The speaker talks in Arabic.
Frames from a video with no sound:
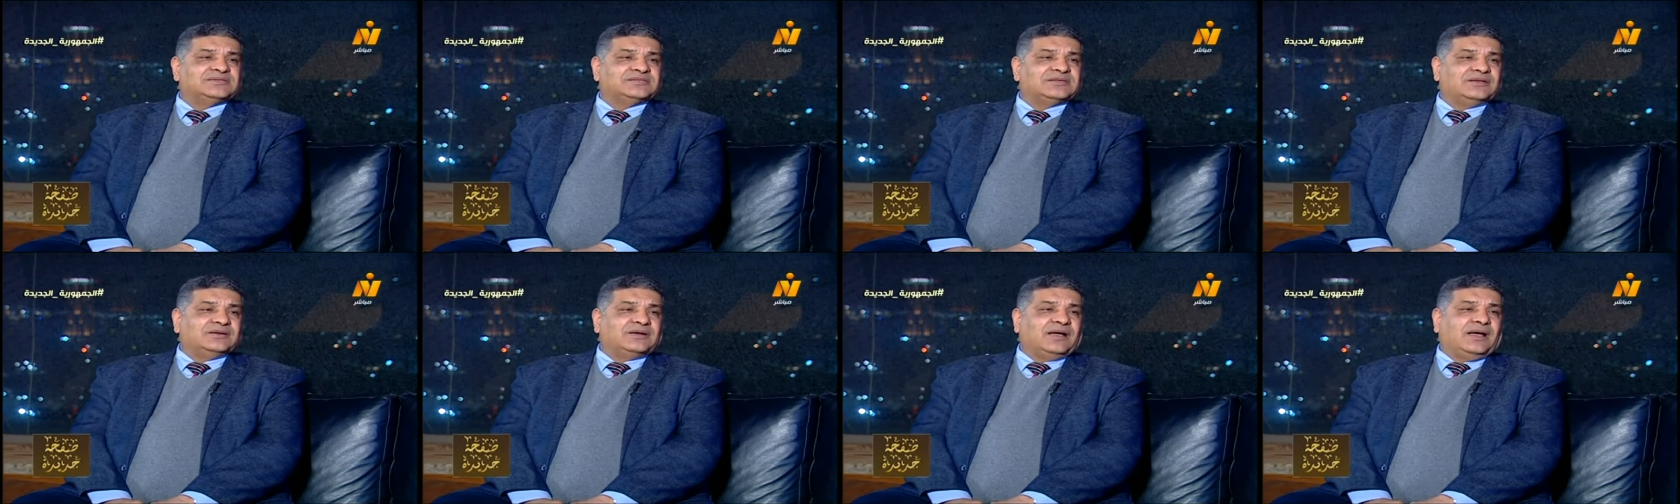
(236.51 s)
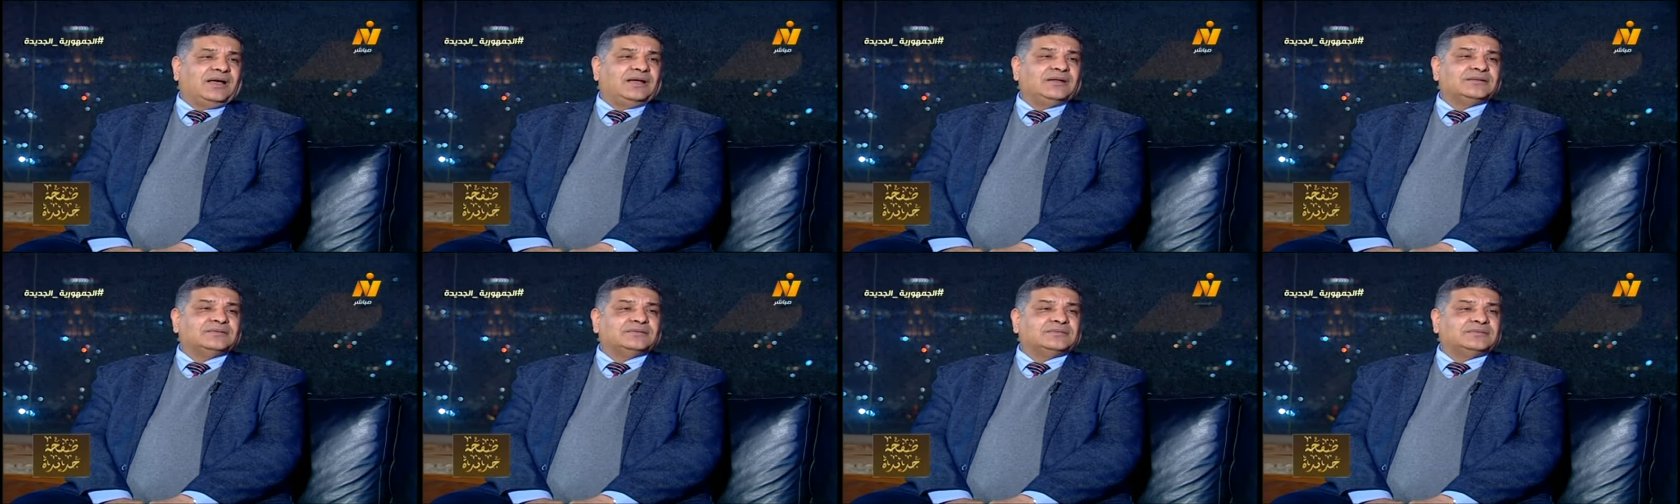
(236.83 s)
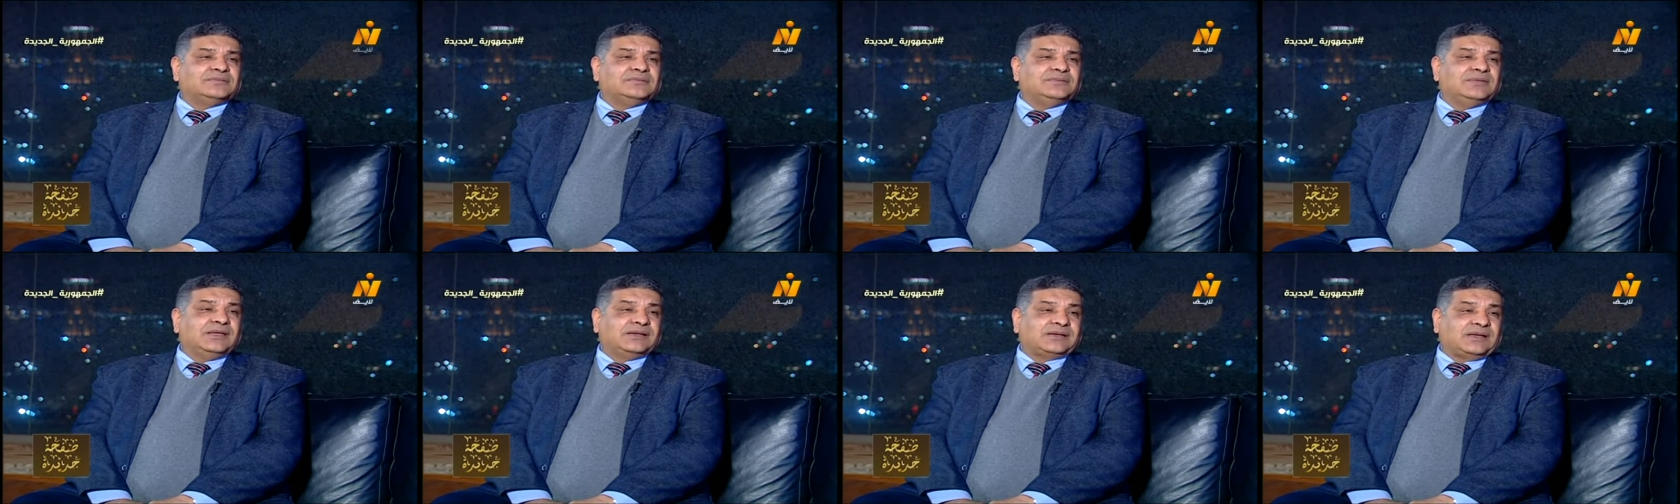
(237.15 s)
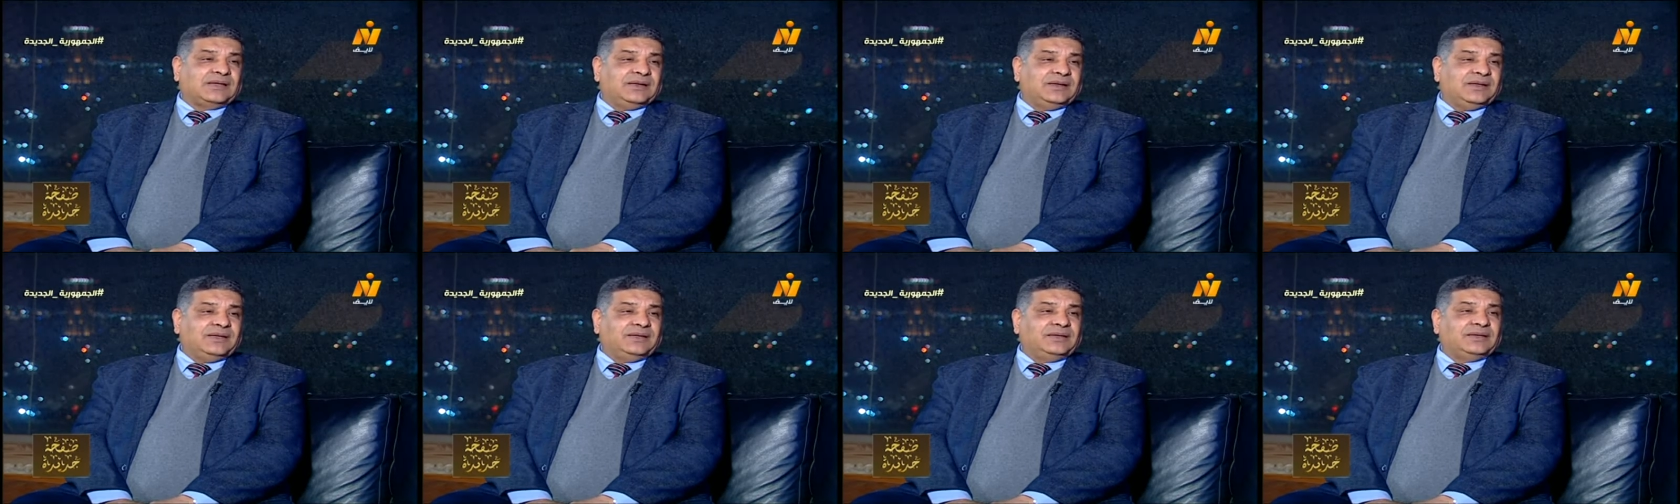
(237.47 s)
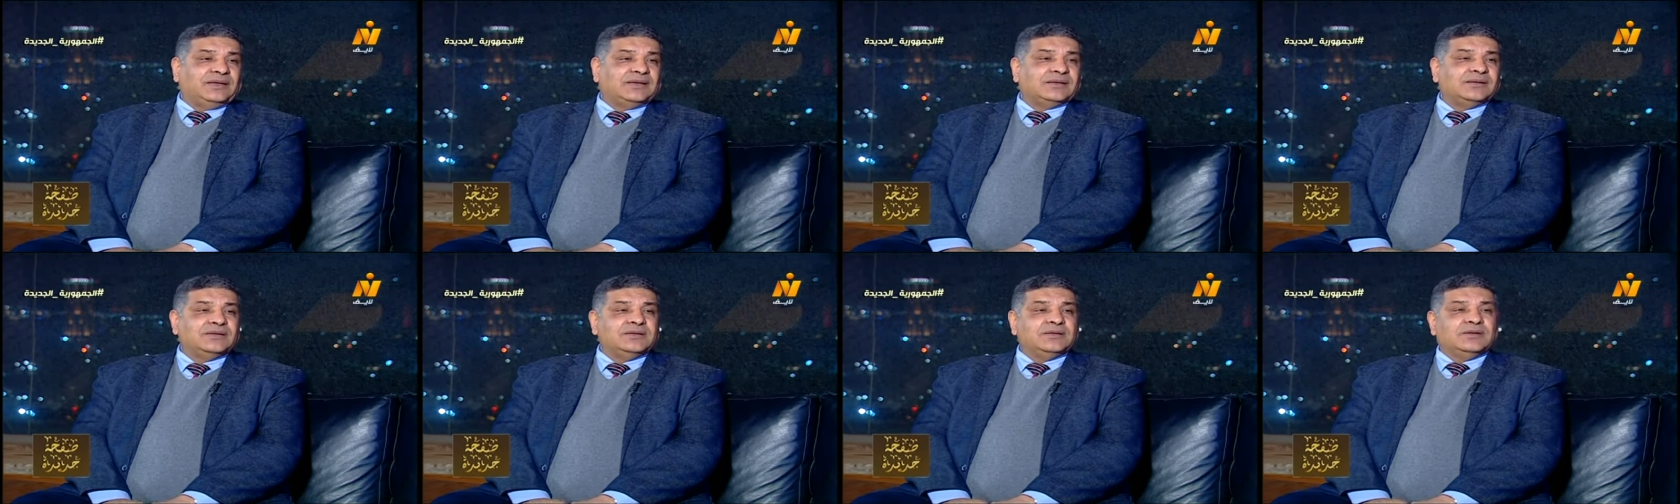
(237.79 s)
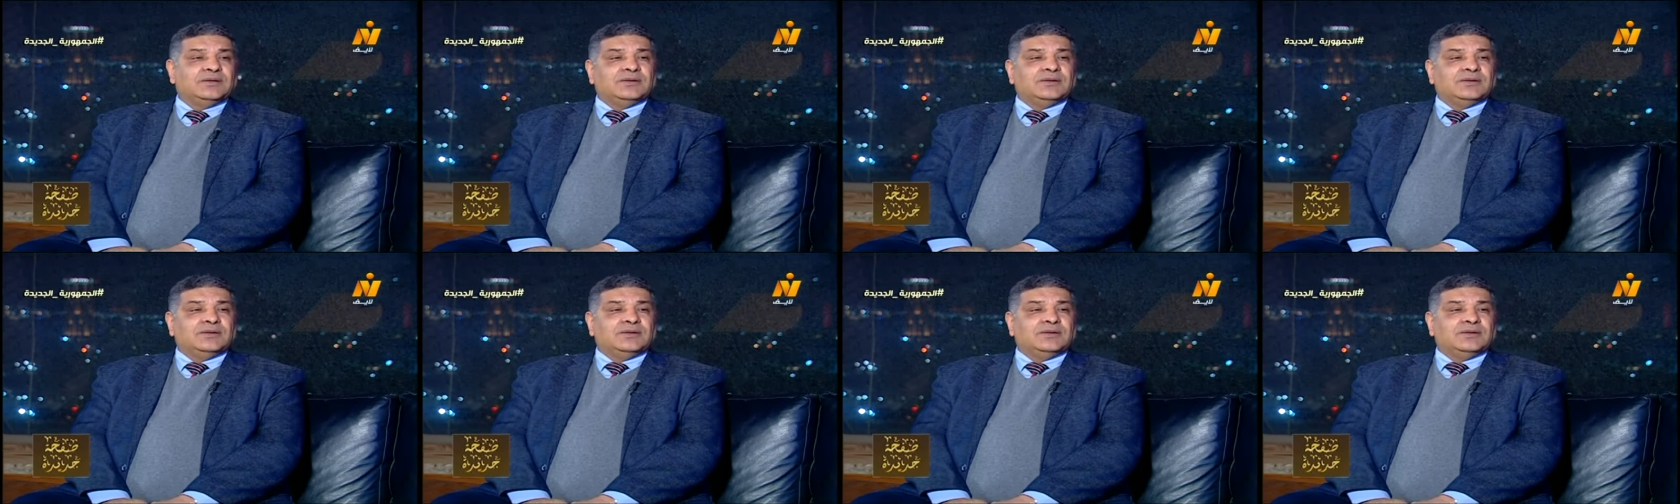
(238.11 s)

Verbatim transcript: صراعات داخليه